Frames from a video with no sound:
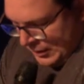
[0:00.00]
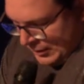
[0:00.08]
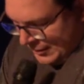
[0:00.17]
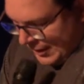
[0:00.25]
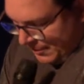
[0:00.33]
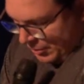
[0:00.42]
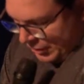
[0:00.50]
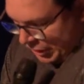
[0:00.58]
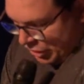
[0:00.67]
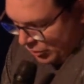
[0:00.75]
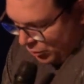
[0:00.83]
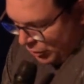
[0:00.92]
Sabe, eu
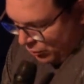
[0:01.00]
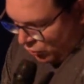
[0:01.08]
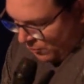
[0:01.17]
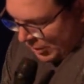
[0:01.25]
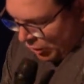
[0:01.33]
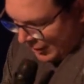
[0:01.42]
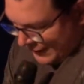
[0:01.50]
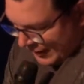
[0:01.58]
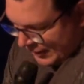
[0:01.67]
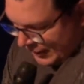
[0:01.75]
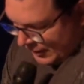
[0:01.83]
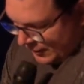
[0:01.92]
acredito que um dos maiores
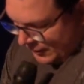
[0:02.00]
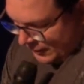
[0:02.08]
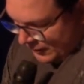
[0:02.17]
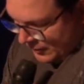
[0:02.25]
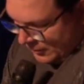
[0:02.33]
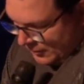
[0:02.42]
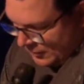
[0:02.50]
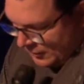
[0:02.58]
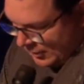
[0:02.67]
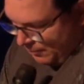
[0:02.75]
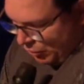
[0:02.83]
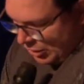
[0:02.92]
segredos
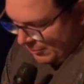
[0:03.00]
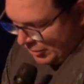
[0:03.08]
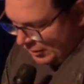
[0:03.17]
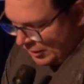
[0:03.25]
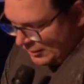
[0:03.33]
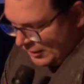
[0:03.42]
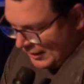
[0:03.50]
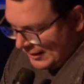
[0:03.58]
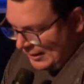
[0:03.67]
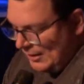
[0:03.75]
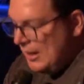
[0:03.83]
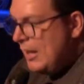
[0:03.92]
que podemos entender é
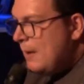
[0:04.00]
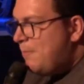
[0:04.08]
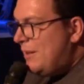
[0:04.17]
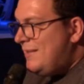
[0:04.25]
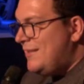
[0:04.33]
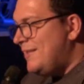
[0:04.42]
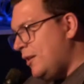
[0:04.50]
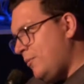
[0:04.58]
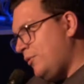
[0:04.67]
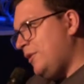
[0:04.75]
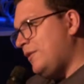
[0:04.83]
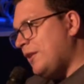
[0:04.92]
que
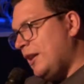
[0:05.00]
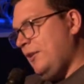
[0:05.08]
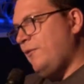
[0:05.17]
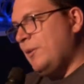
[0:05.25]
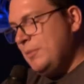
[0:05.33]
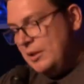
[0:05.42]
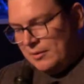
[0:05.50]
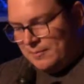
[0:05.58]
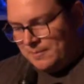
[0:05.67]
precisamos estar em família.